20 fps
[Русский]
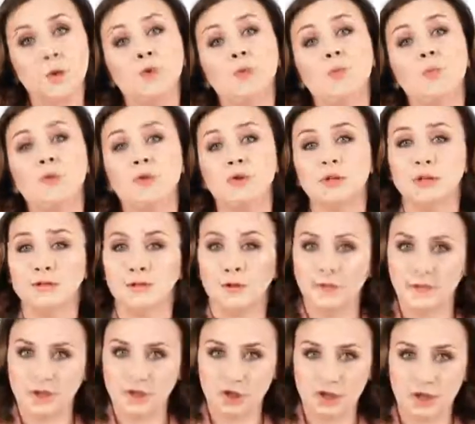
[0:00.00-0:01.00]
он будет
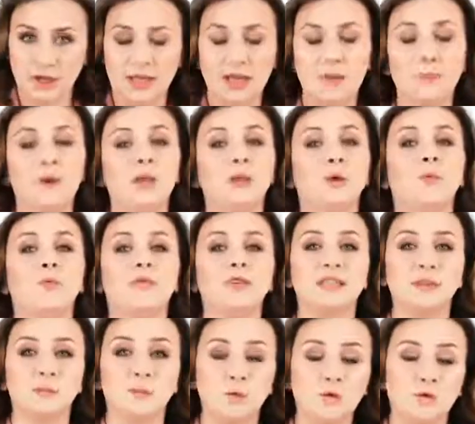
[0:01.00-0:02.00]
во вложении, поэтому вы
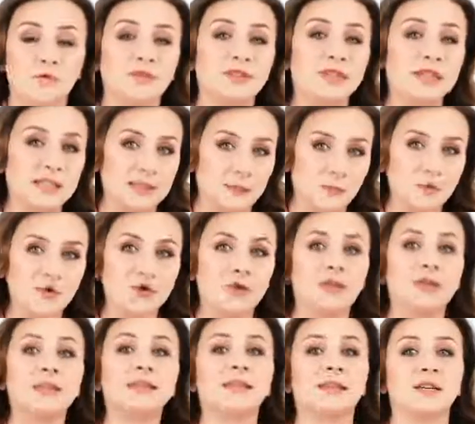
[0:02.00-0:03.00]
смо все
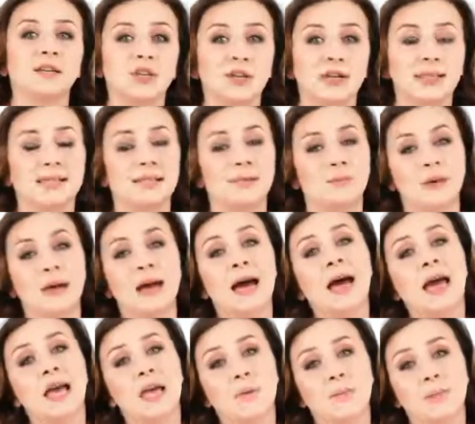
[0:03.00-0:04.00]
сможете их скачать себе
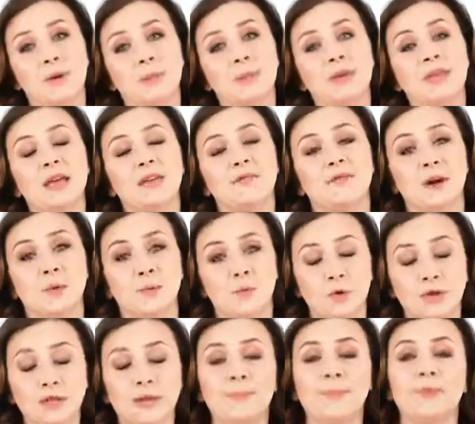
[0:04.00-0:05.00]
и применять в
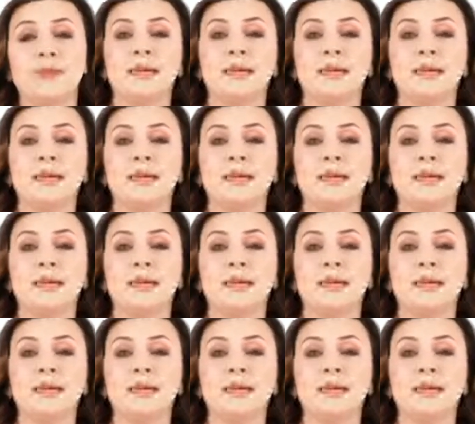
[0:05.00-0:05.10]
работе.